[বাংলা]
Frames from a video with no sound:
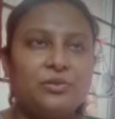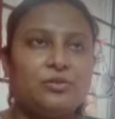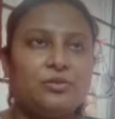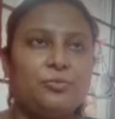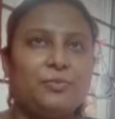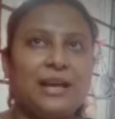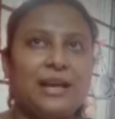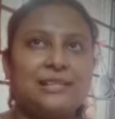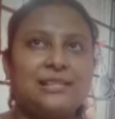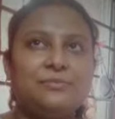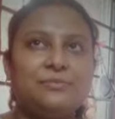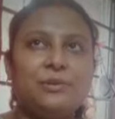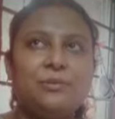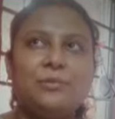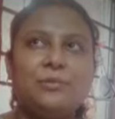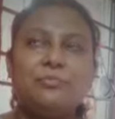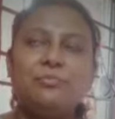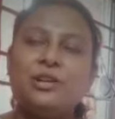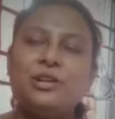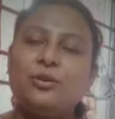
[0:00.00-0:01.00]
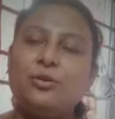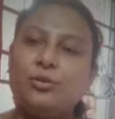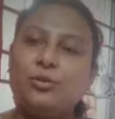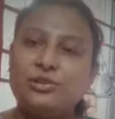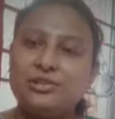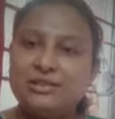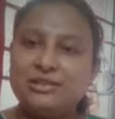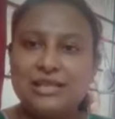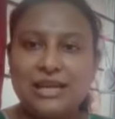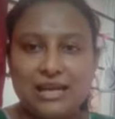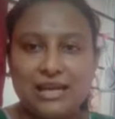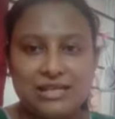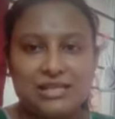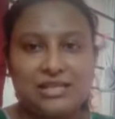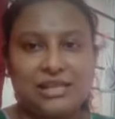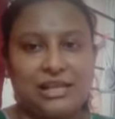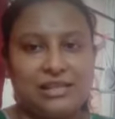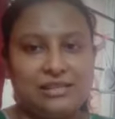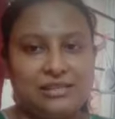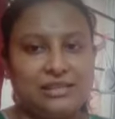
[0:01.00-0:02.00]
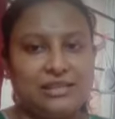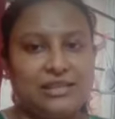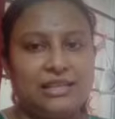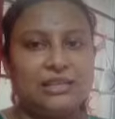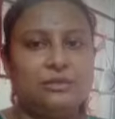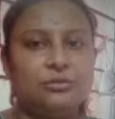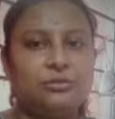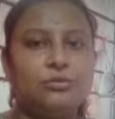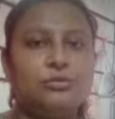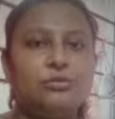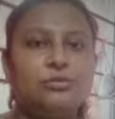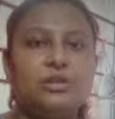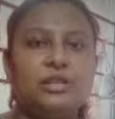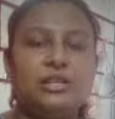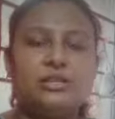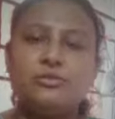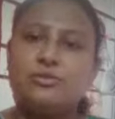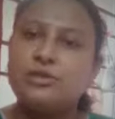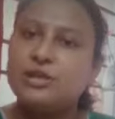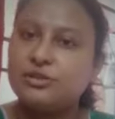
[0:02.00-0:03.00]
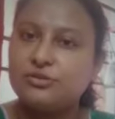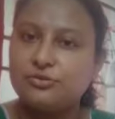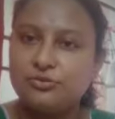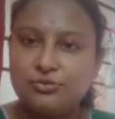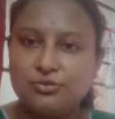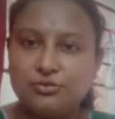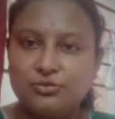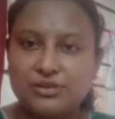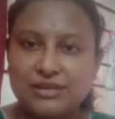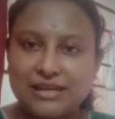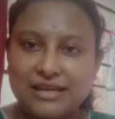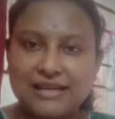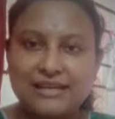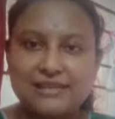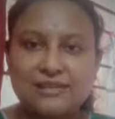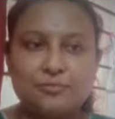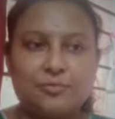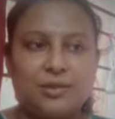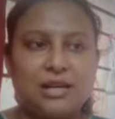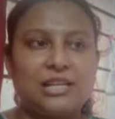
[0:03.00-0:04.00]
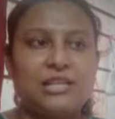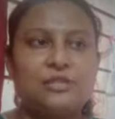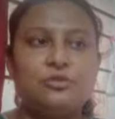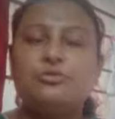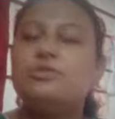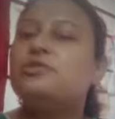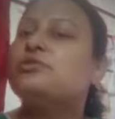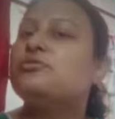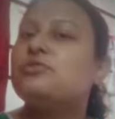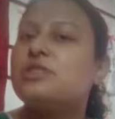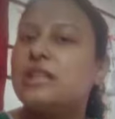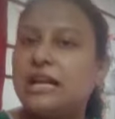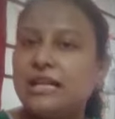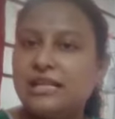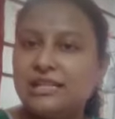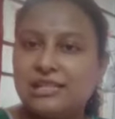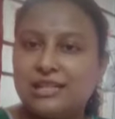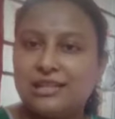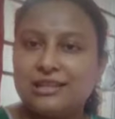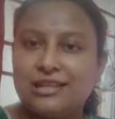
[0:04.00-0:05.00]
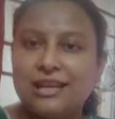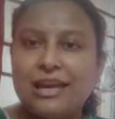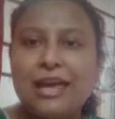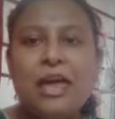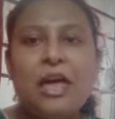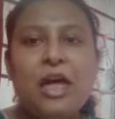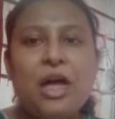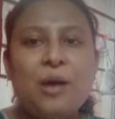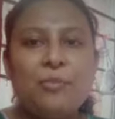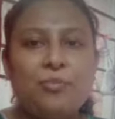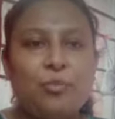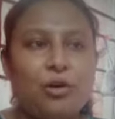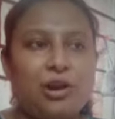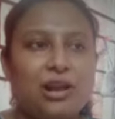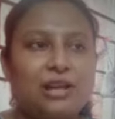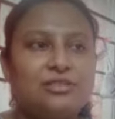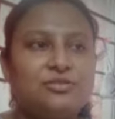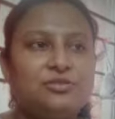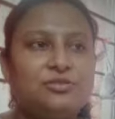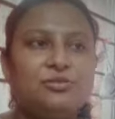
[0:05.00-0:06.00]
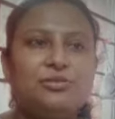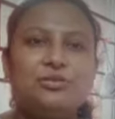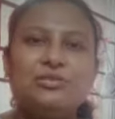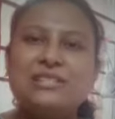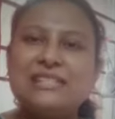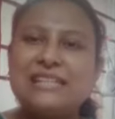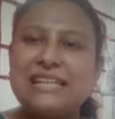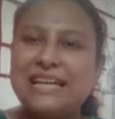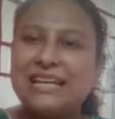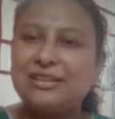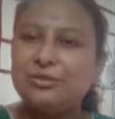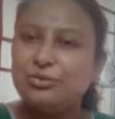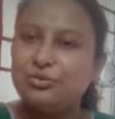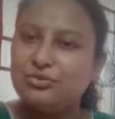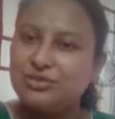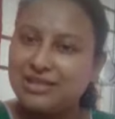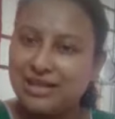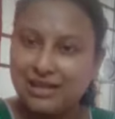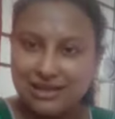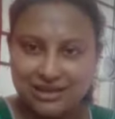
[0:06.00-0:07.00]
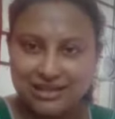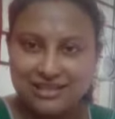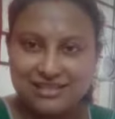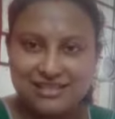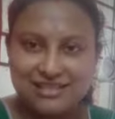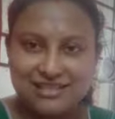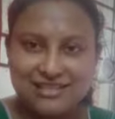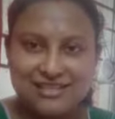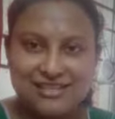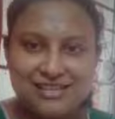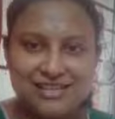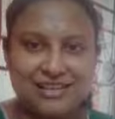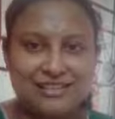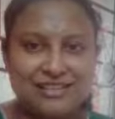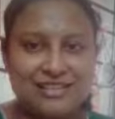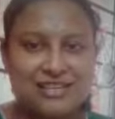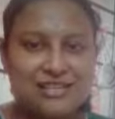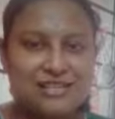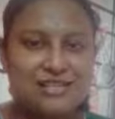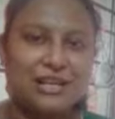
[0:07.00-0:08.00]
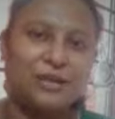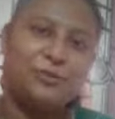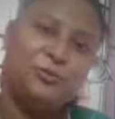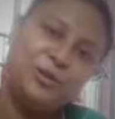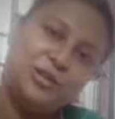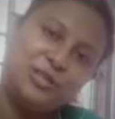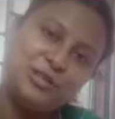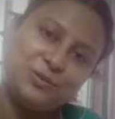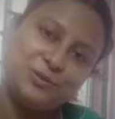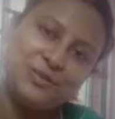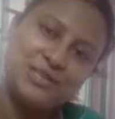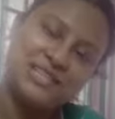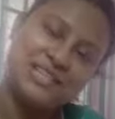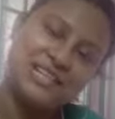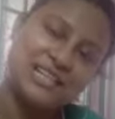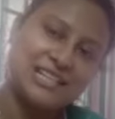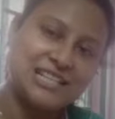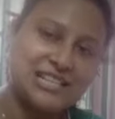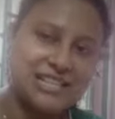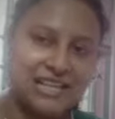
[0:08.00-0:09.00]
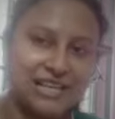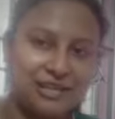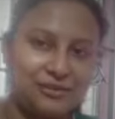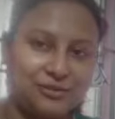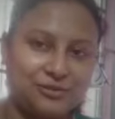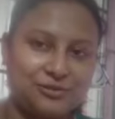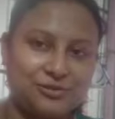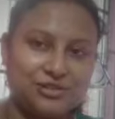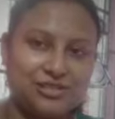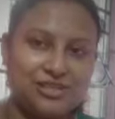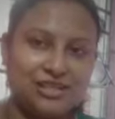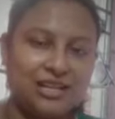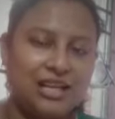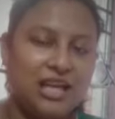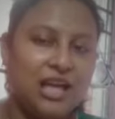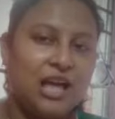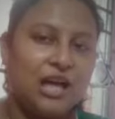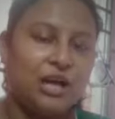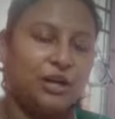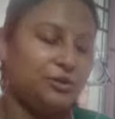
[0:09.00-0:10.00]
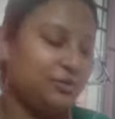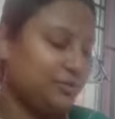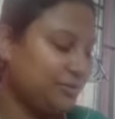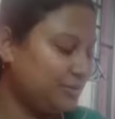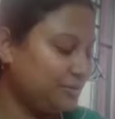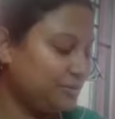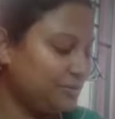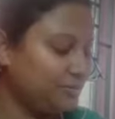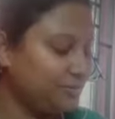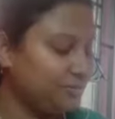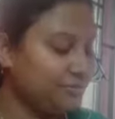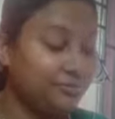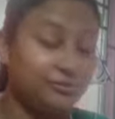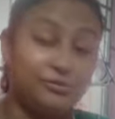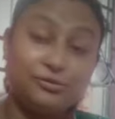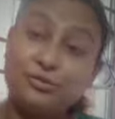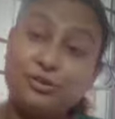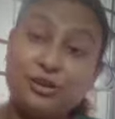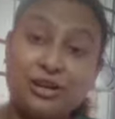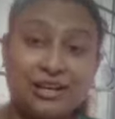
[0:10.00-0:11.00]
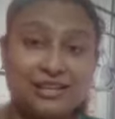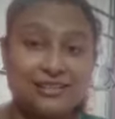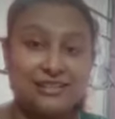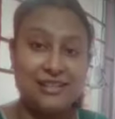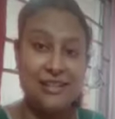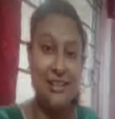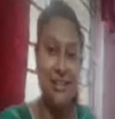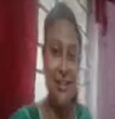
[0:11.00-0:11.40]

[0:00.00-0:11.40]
তো ম্যাক্সিমাম আমি গোল্ড দিয়েই সাজি কিন্তু কিছু কিছু ড্রেস বা কিছু কিছু শাড়ির সাথে পরার জন্য যে দু চারটে জিনিস আছে সেগুলোই তোমাদের সাথে শেয়ার করছি তো শুরু করা যাক